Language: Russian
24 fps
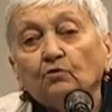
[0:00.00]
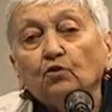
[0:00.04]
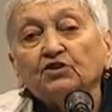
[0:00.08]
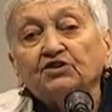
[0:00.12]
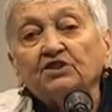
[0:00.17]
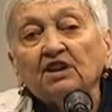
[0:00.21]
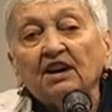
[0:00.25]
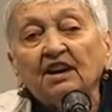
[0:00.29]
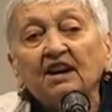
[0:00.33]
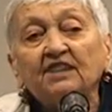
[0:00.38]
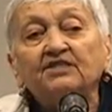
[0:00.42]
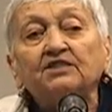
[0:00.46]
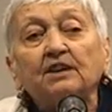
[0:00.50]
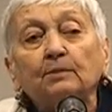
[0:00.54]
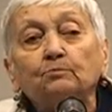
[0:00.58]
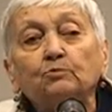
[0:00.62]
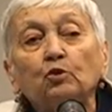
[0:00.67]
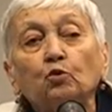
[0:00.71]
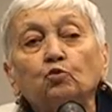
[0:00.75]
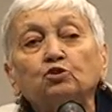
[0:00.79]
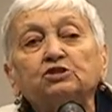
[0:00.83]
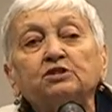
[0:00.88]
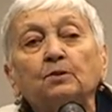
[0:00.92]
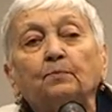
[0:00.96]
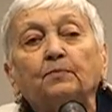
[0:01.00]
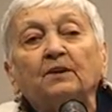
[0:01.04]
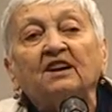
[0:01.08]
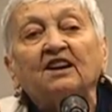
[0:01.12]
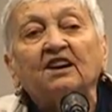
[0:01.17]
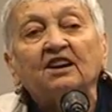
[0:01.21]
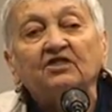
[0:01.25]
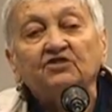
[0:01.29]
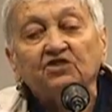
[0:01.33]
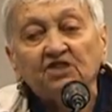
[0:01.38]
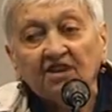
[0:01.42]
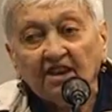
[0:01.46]
Вот это мы уже
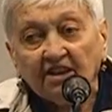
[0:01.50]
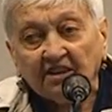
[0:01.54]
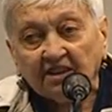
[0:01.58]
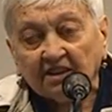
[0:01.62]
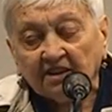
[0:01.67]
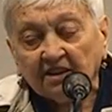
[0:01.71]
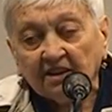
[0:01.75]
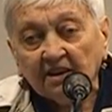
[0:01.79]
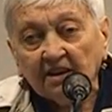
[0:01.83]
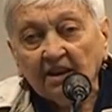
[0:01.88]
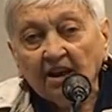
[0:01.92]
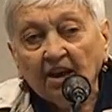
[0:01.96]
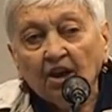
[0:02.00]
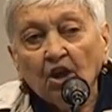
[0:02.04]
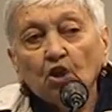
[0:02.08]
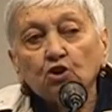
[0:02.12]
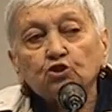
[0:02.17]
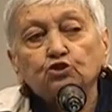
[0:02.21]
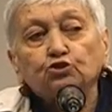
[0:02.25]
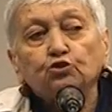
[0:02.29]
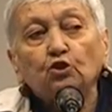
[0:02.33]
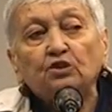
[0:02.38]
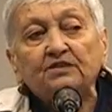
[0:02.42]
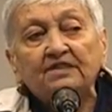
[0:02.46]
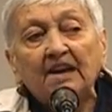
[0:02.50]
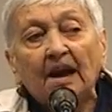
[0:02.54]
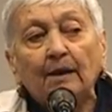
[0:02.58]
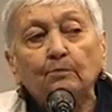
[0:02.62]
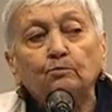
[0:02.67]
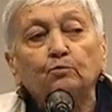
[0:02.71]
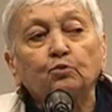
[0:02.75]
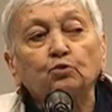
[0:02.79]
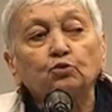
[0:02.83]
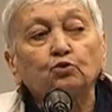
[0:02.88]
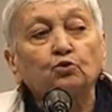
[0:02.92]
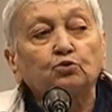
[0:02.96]
проходили, что
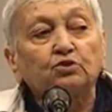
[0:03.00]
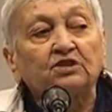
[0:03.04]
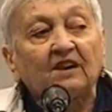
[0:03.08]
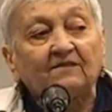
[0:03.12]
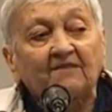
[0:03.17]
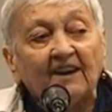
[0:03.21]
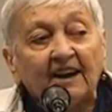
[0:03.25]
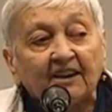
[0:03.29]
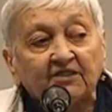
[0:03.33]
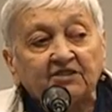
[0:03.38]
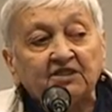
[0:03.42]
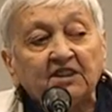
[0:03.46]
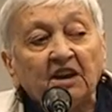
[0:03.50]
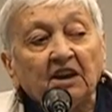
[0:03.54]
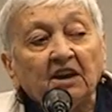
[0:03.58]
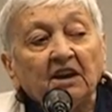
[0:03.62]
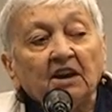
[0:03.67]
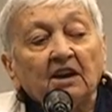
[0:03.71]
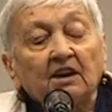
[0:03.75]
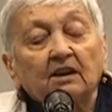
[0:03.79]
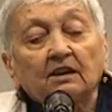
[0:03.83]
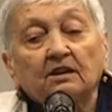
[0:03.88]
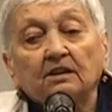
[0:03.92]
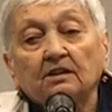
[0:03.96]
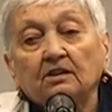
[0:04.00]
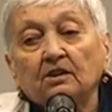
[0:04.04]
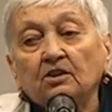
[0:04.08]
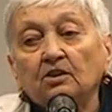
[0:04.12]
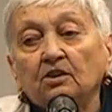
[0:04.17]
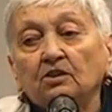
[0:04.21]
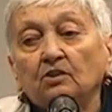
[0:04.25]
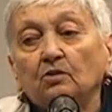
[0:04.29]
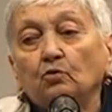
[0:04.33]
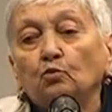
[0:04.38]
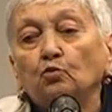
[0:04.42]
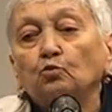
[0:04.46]
нам будут давать Э,
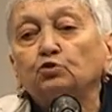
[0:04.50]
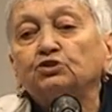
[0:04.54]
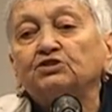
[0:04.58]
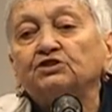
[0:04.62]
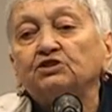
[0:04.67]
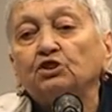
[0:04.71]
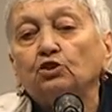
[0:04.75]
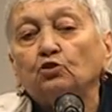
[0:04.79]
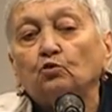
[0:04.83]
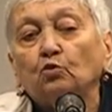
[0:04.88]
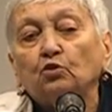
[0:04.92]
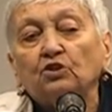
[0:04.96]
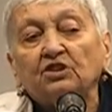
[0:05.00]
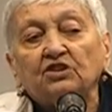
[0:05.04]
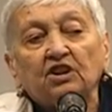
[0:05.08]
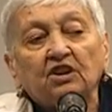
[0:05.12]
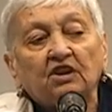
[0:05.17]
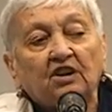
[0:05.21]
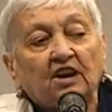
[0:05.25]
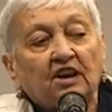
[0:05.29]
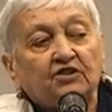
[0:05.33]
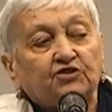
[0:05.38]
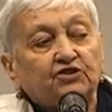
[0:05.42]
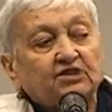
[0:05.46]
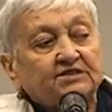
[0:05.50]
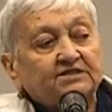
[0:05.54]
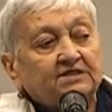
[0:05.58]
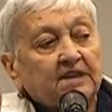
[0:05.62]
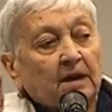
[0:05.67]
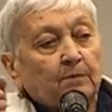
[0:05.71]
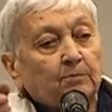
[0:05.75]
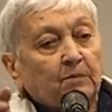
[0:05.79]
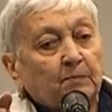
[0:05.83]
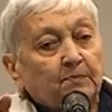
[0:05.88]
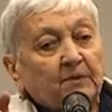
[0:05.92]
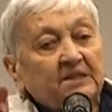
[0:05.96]
эти
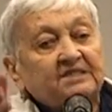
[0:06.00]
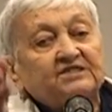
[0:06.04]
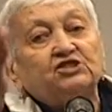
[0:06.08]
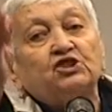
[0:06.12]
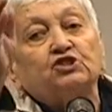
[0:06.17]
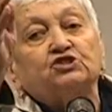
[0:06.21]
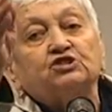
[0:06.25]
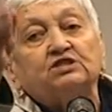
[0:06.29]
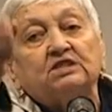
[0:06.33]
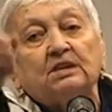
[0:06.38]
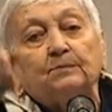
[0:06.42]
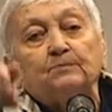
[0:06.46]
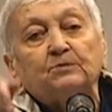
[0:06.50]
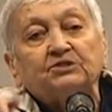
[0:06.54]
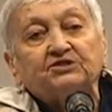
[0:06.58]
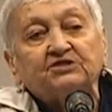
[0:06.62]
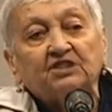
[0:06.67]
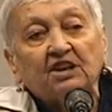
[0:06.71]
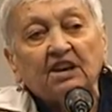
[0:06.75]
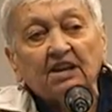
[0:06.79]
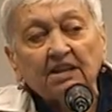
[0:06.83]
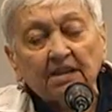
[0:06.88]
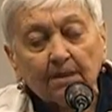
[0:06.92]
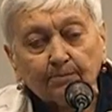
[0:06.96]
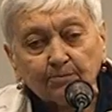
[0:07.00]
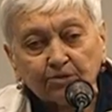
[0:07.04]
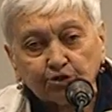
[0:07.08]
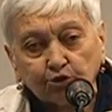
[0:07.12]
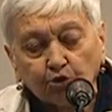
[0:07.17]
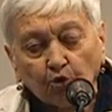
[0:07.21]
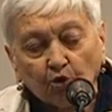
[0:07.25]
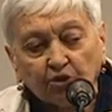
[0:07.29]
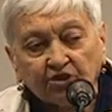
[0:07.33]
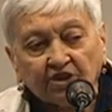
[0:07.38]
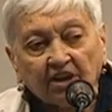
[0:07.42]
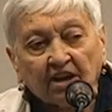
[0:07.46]
самые, по сниженным ценам
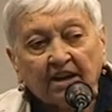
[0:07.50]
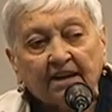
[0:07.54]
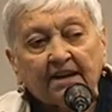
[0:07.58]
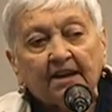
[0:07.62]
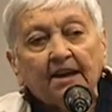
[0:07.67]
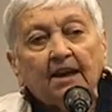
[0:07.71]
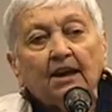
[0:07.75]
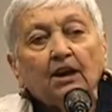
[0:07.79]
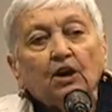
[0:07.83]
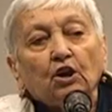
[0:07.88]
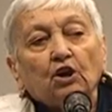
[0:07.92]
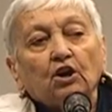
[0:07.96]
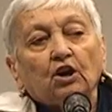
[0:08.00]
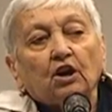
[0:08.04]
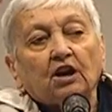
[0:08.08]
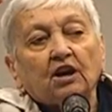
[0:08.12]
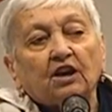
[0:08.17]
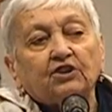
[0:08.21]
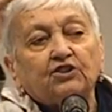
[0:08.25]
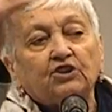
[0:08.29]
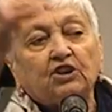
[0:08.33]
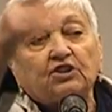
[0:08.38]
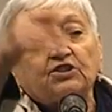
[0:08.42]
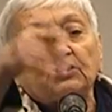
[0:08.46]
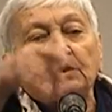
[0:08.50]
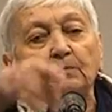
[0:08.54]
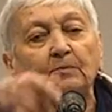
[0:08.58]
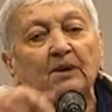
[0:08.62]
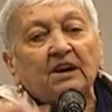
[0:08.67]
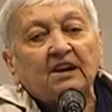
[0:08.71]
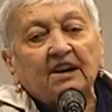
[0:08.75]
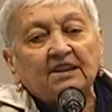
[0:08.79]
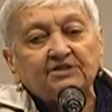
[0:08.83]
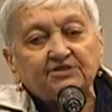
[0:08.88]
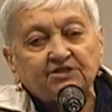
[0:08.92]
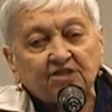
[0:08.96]
что-то, э, какие-то
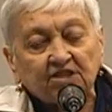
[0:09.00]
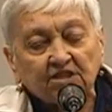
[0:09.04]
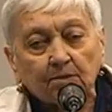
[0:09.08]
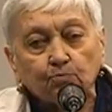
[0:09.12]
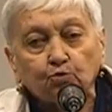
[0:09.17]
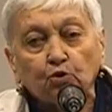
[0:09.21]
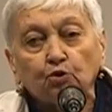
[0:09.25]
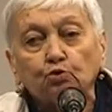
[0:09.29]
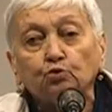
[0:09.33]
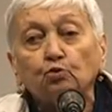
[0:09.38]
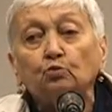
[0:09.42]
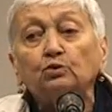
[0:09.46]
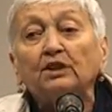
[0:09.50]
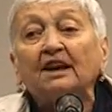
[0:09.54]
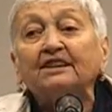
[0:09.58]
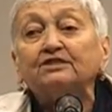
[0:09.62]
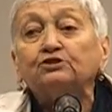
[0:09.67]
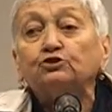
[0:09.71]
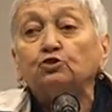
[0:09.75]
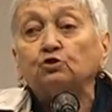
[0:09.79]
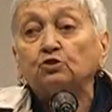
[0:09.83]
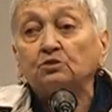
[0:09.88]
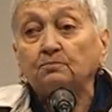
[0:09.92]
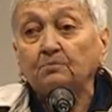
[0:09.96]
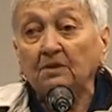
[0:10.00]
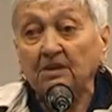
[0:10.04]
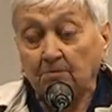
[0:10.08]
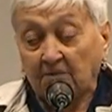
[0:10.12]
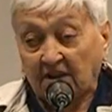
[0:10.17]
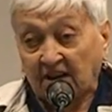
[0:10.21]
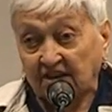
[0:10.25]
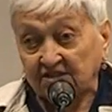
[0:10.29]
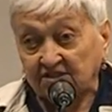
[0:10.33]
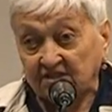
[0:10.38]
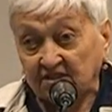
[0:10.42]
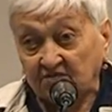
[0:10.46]
магазины будут. У нас уже был
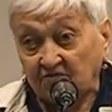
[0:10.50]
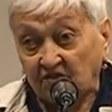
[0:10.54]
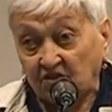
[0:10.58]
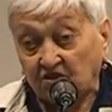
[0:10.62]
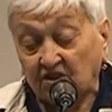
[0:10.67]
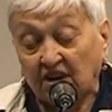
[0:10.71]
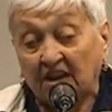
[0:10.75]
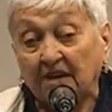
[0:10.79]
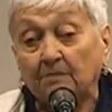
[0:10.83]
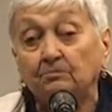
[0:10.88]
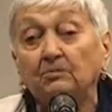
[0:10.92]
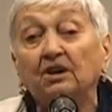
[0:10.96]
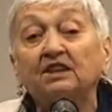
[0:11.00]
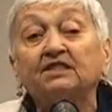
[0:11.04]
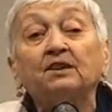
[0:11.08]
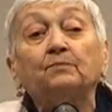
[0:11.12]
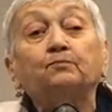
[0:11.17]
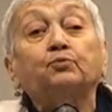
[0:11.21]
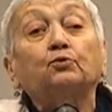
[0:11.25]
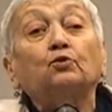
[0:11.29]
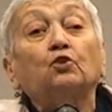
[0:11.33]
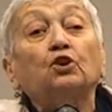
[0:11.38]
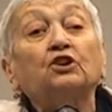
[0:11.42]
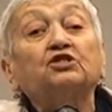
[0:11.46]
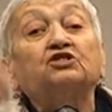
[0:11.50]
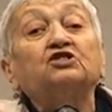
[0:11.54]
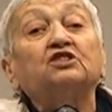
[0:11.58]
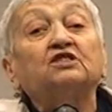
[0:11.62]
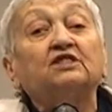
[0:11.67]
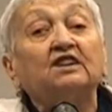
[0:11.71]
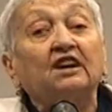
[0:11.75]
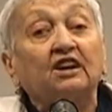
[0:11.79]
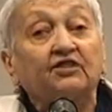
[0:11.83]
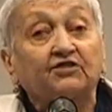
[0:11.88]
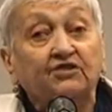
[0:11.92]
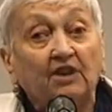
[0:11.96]
магазин ветеран, но это
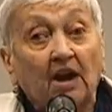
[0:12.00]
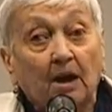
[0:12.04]
пройденный